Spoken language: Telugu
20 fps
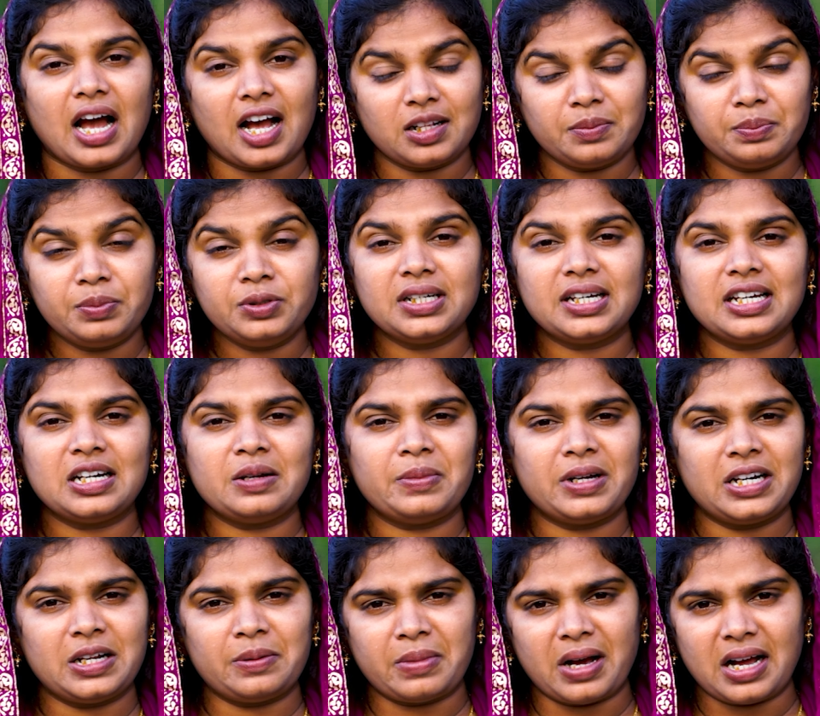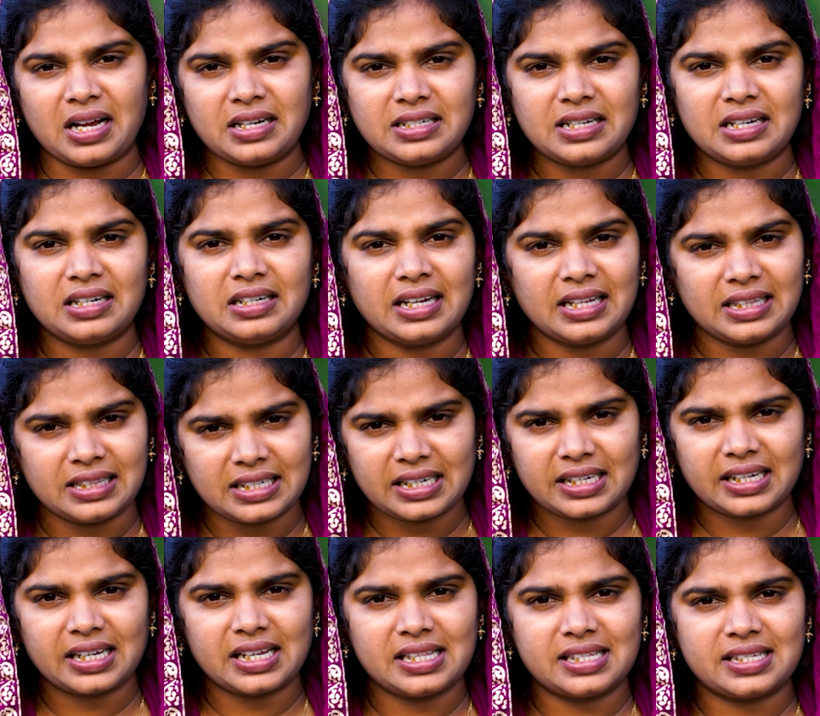అద్భుతకరమైన మాటల్ని
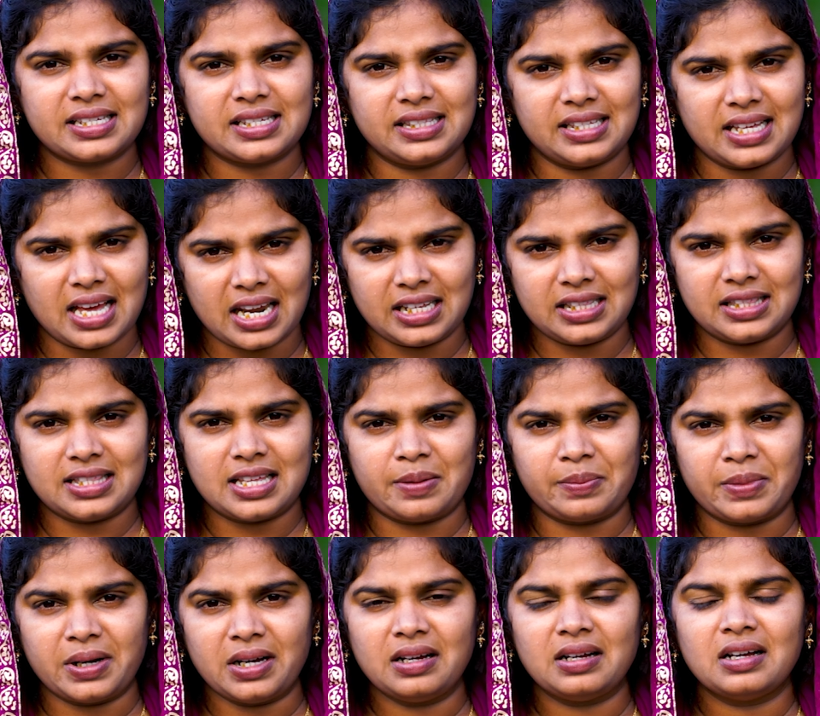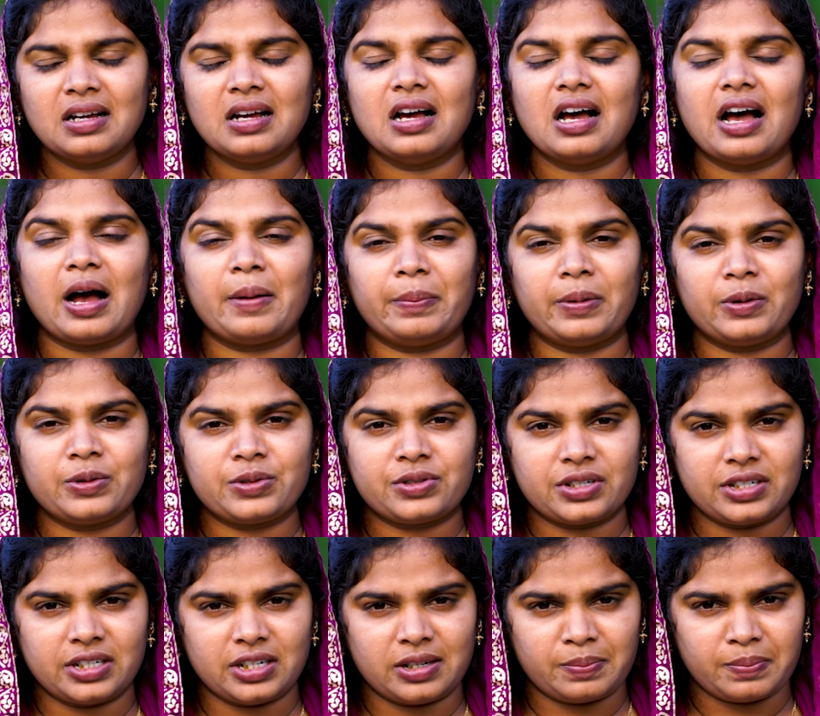అందరం కలిసి ధ్యానిద్దామా
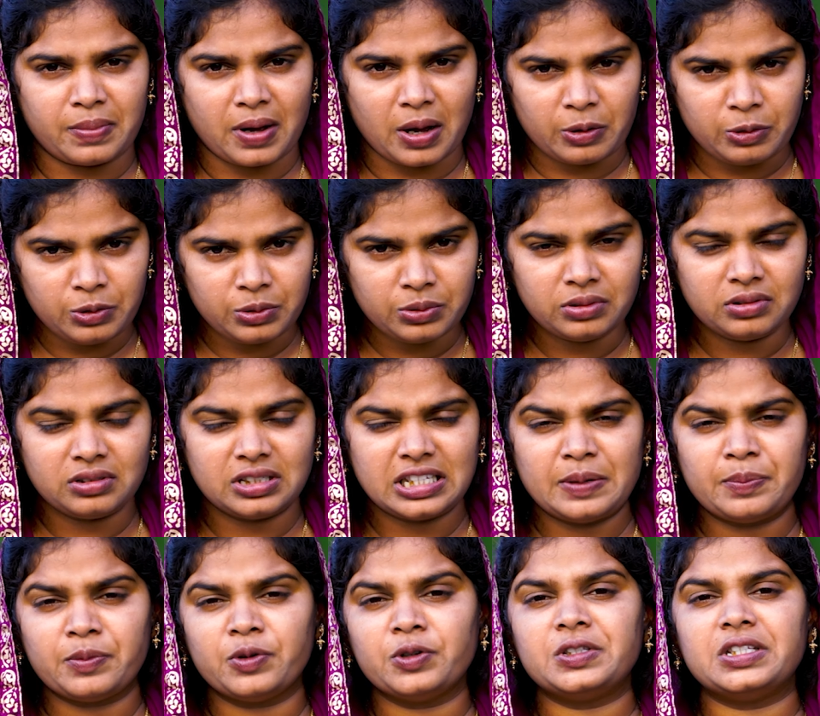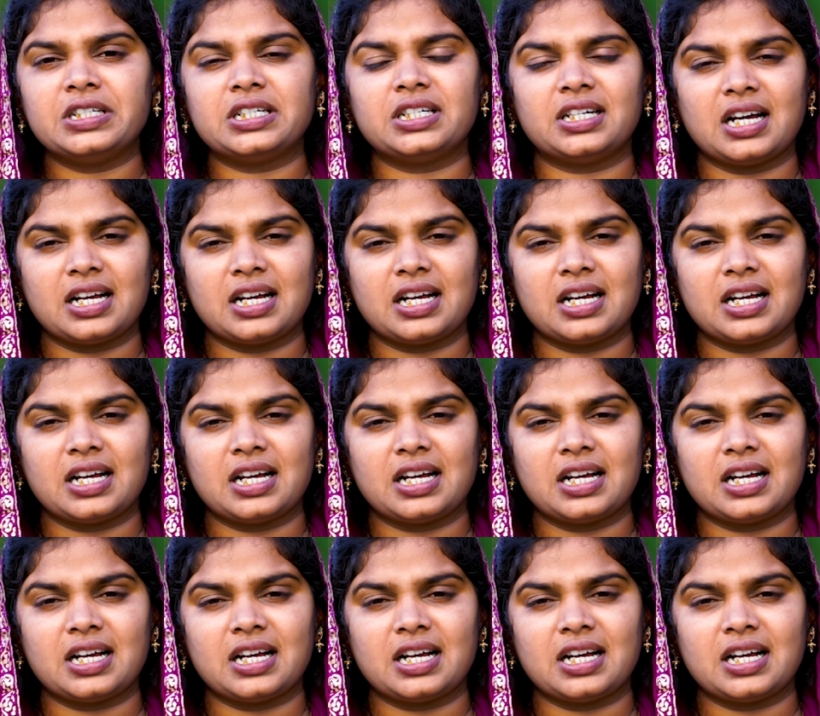అపౌష్టిన పావులు తిమూతికి